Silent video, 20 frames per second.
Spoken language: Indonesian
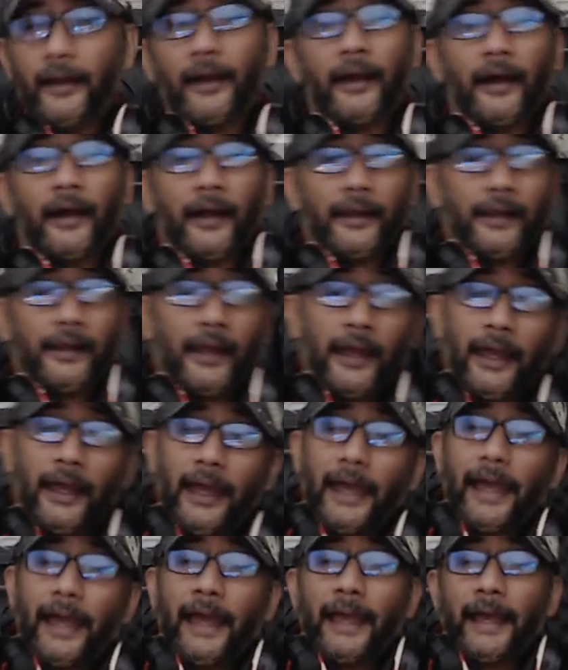nggak
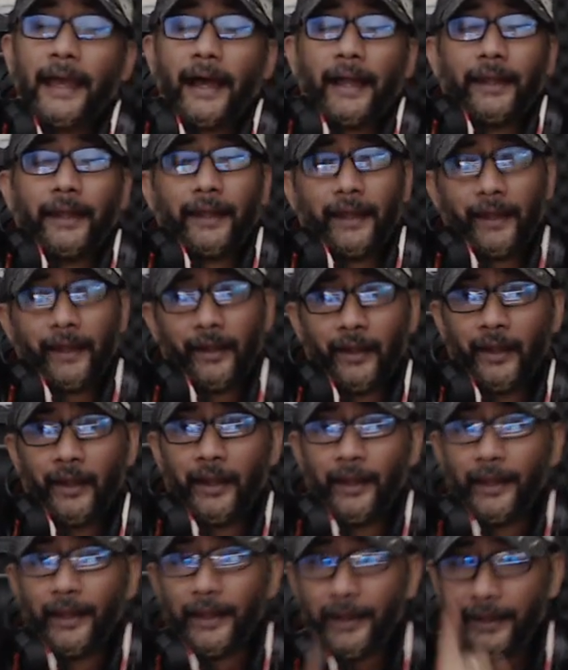deh nggak deh
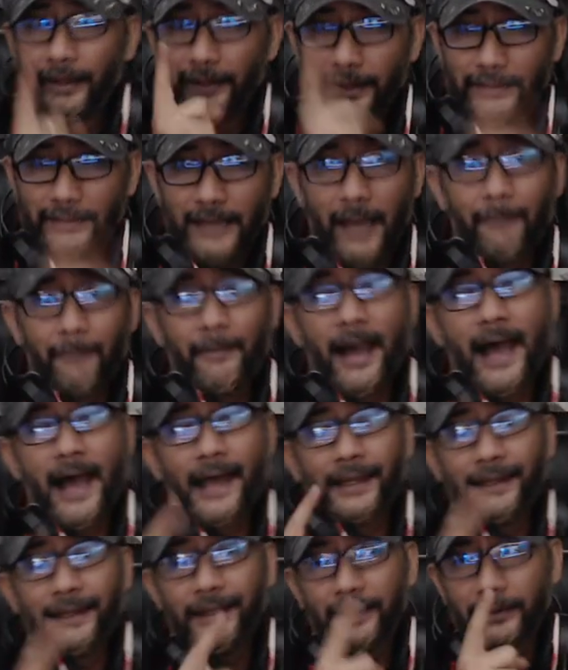ini
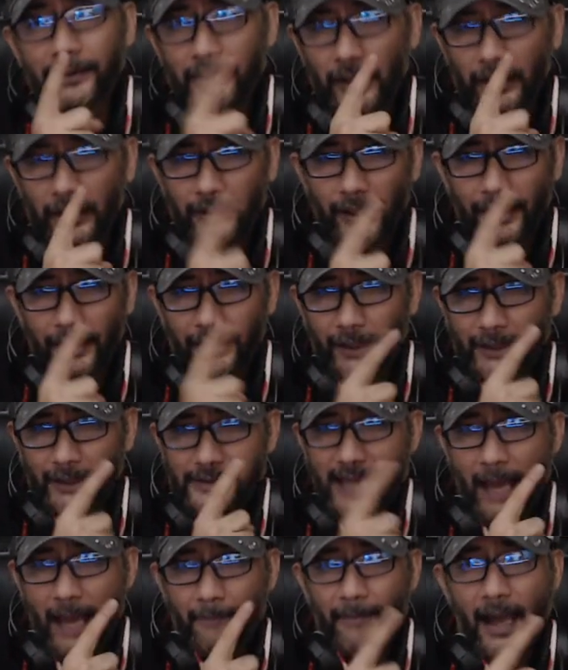sama nih kejadian ini
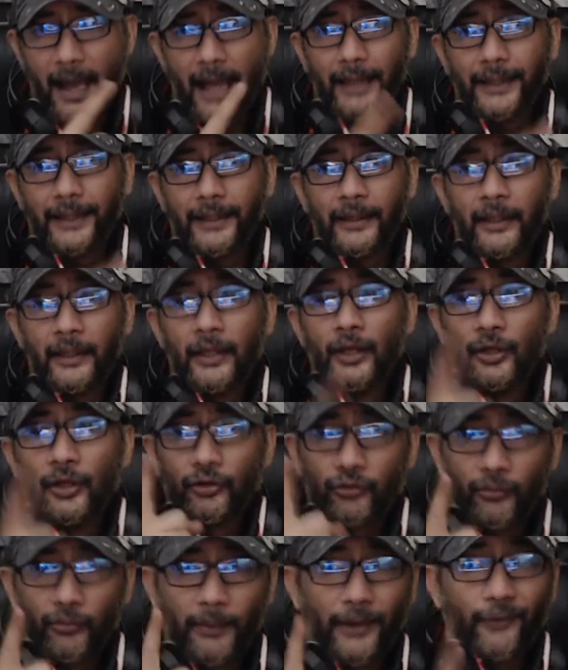sama nih
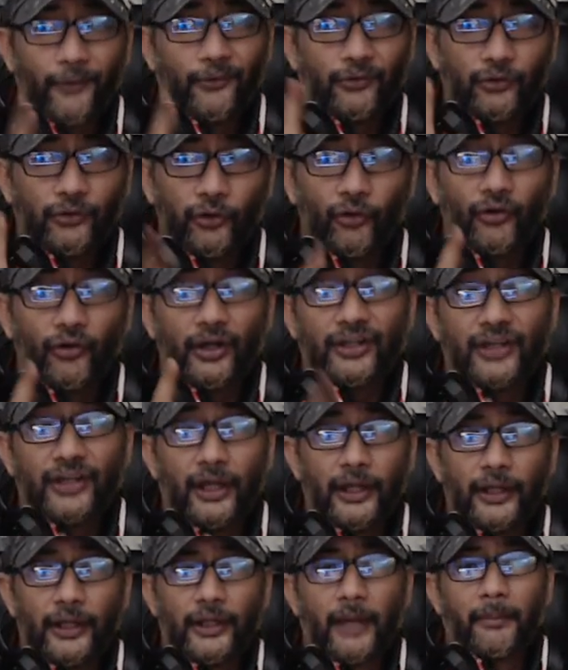cuman untung
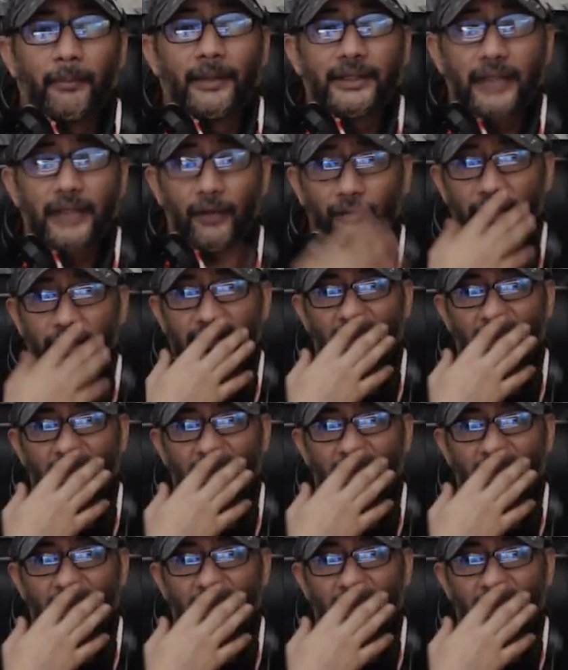kejadiannya sama cewek